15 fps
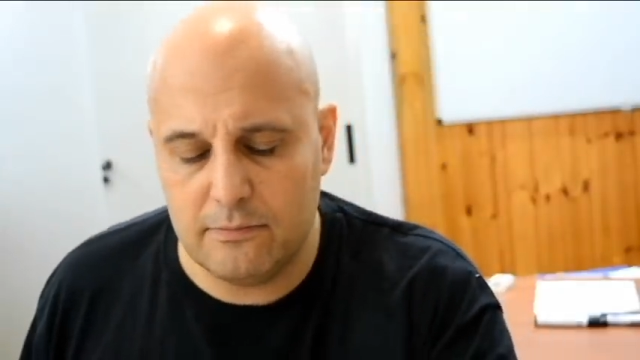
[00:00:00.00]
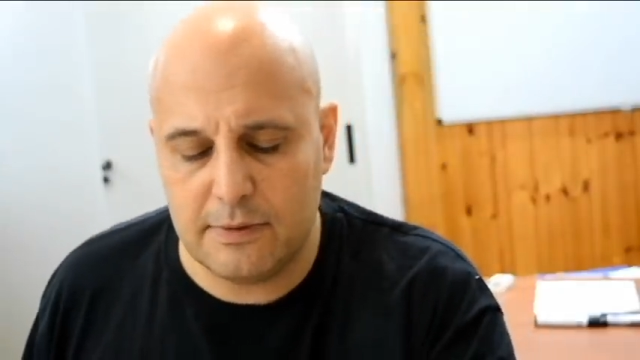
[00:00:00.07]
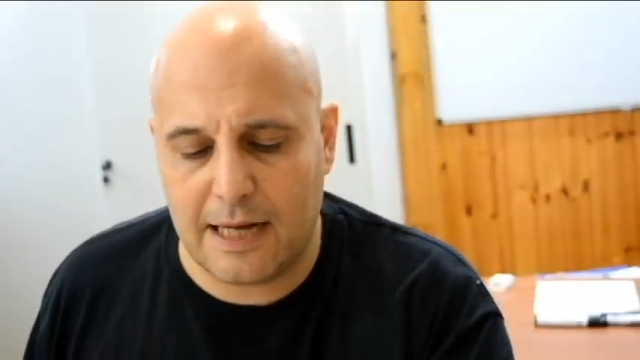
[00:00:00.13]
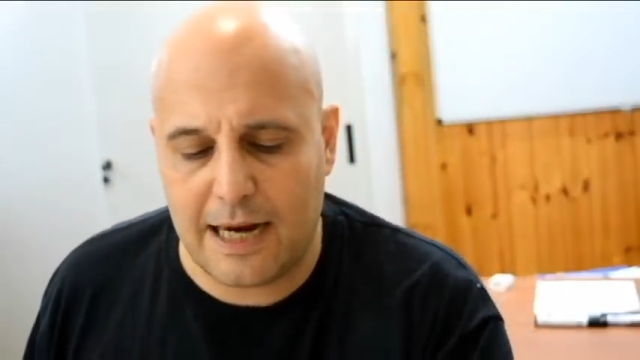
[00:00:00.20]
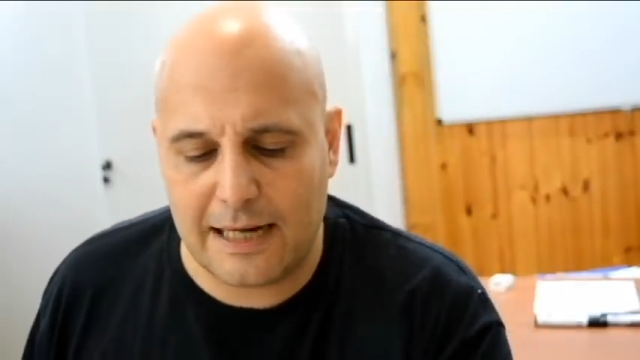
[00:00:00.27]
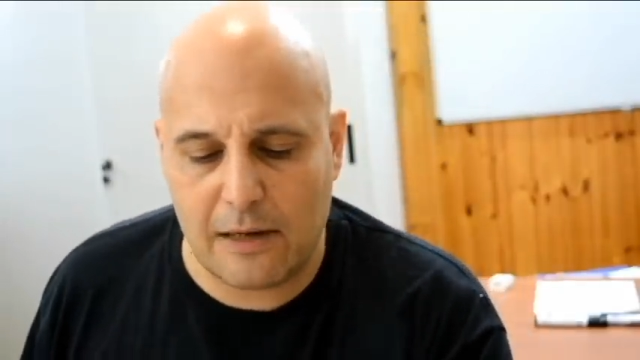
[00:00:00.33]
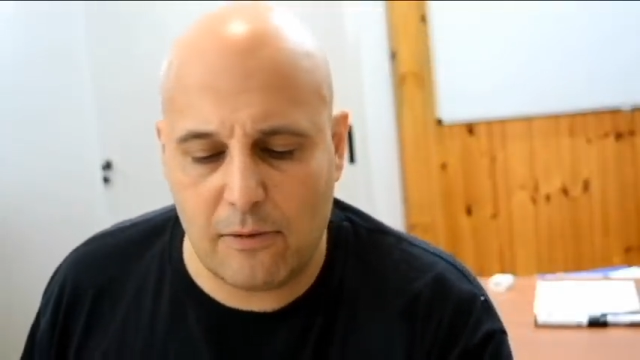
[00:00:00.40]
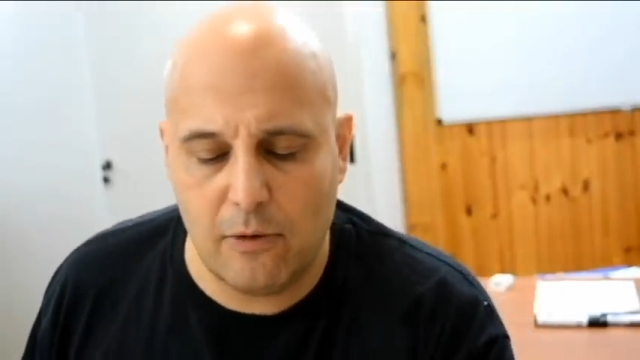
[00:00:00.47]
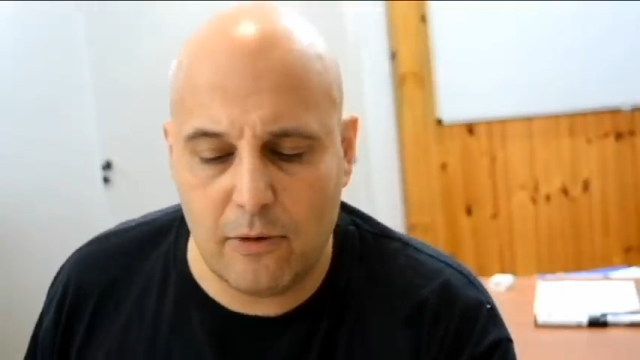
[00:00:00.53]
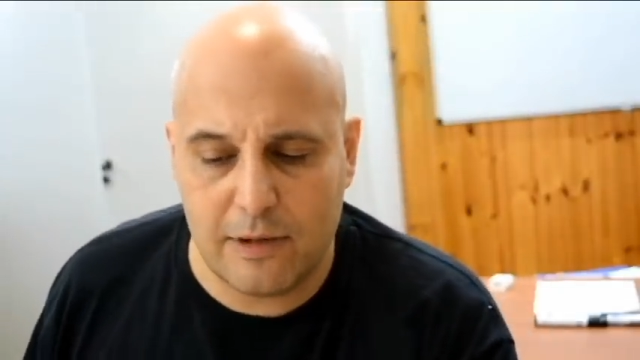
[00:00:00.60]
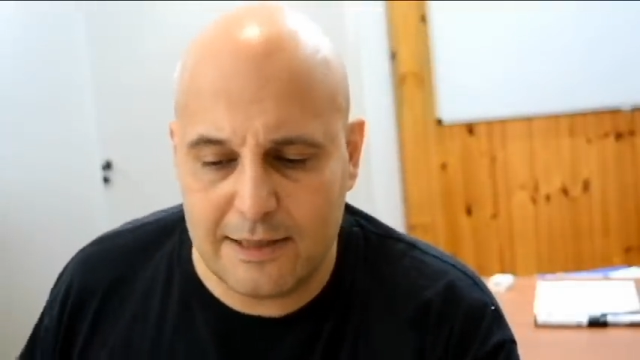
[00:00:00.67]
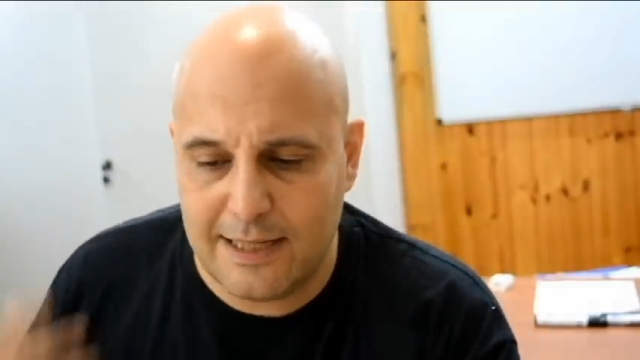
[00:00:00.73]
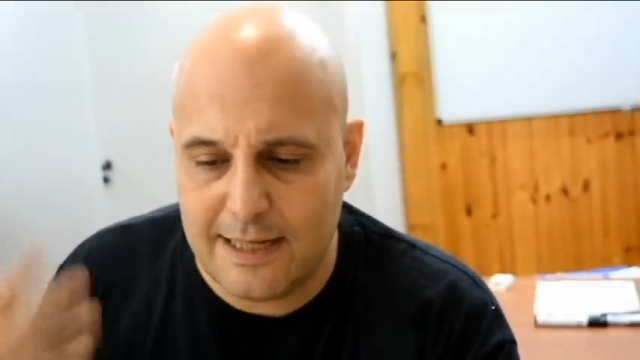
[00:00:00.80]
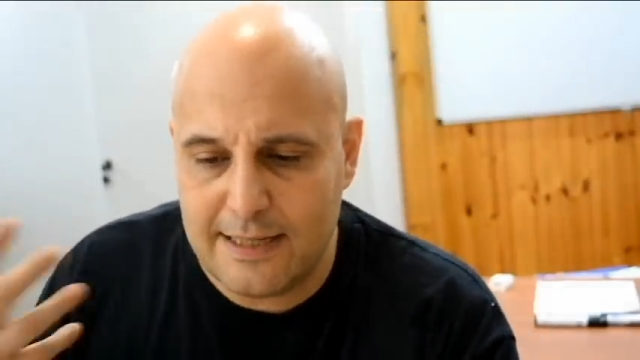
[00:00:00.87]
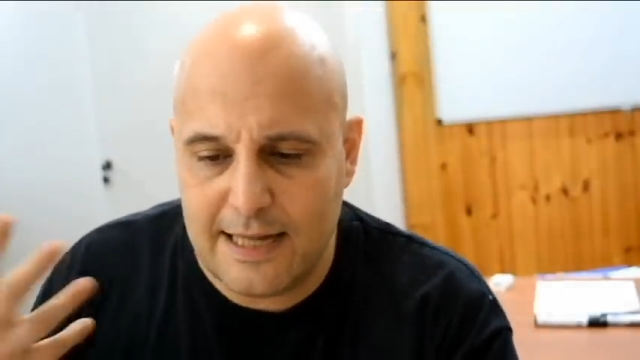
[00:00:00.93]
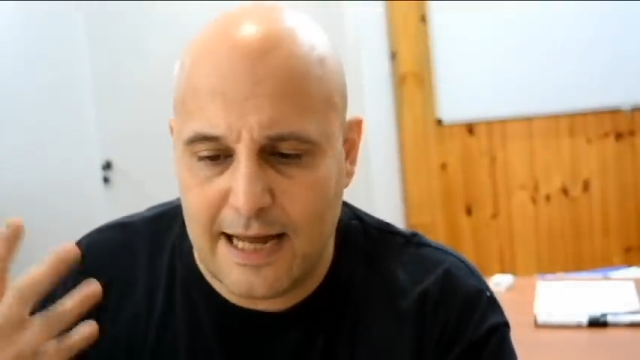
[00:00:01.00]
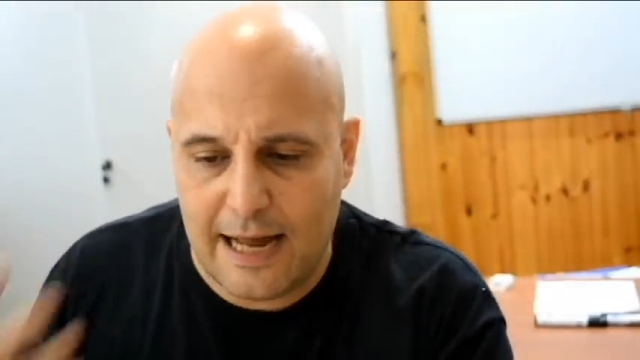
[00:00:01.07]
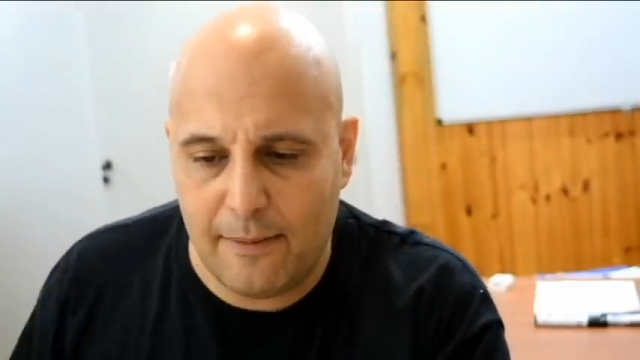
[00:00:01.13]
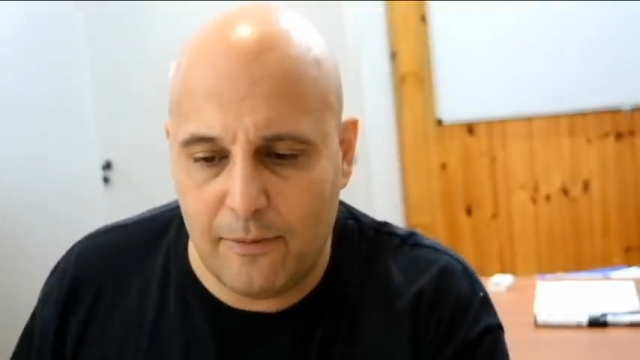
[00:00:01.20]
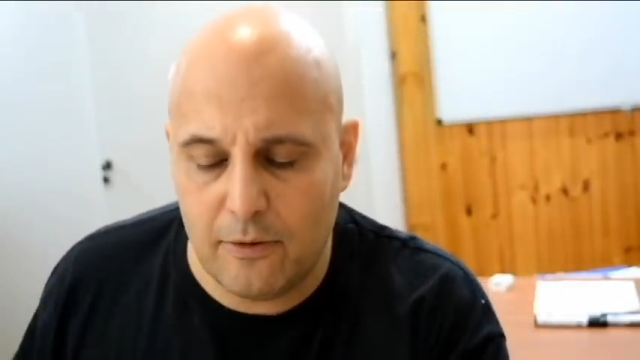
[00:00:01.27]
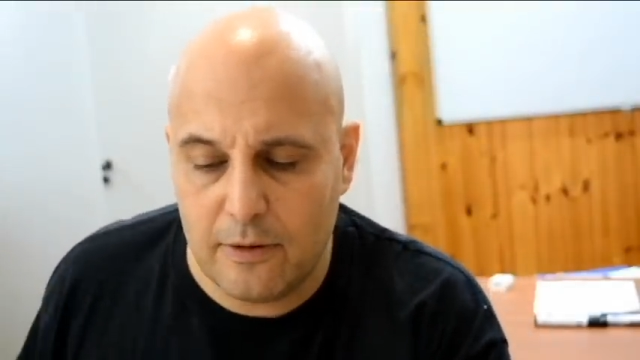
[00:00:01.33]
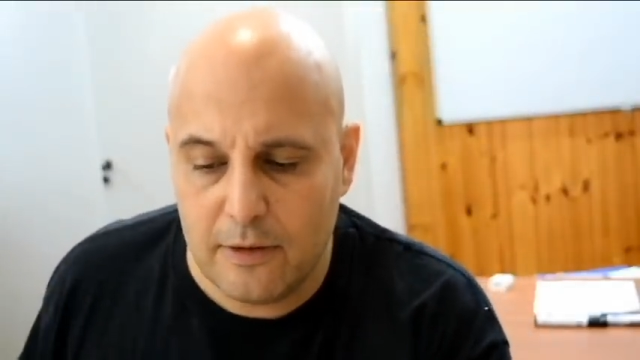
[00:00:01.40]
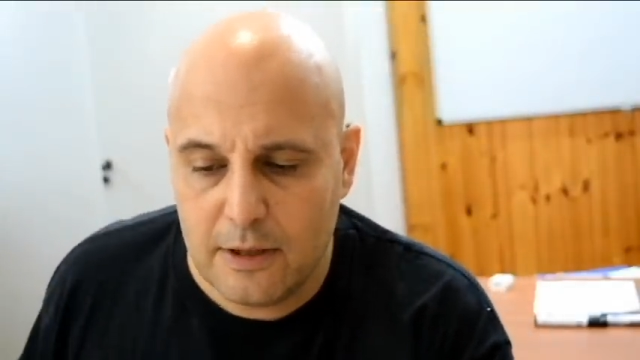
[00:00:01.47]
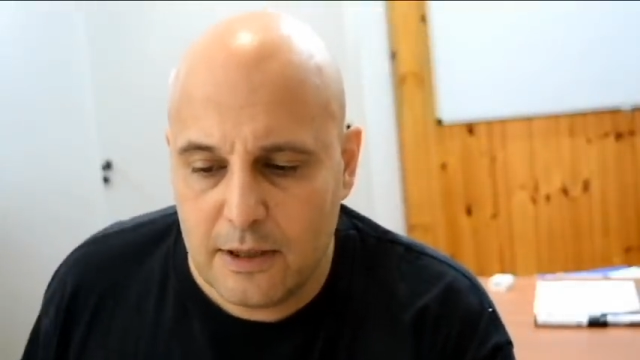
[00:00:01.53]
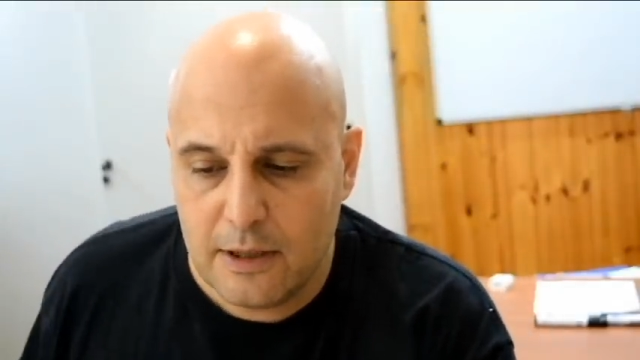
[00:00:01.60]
sarà anche quello che sentiamo,